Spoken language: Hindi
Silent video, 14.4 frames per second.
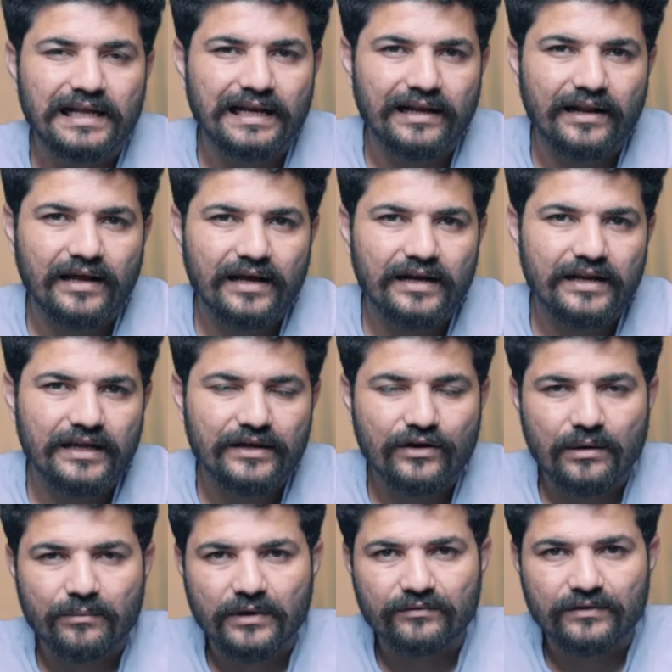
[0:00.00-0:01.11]
लर्न ई
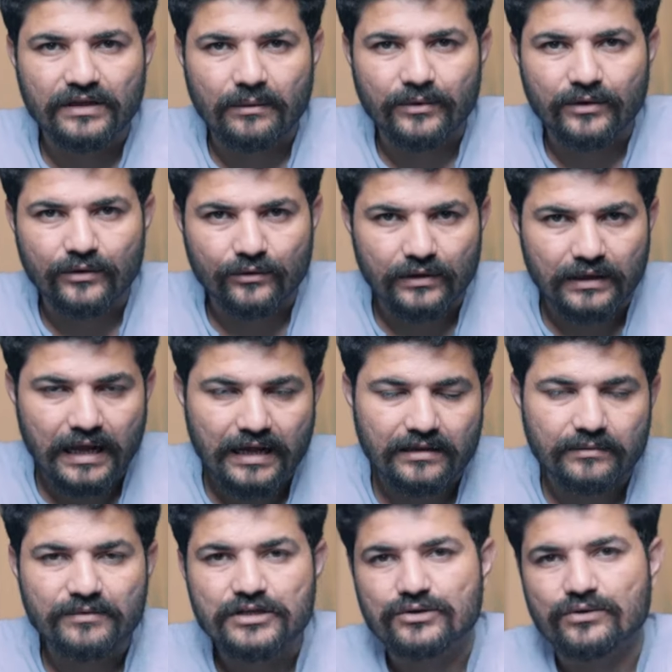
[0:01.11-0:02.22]
कॉमर्स विथ अमेजोन को
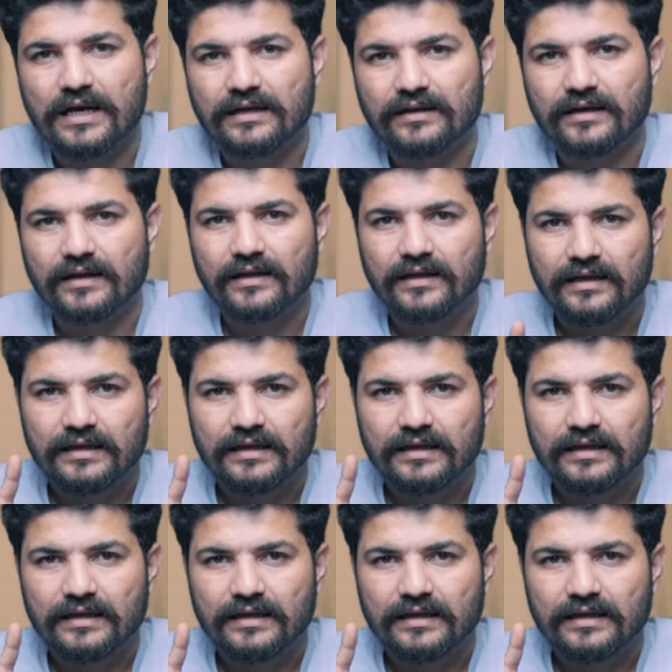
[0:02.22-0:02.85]
लाजमी ज्वाइन करें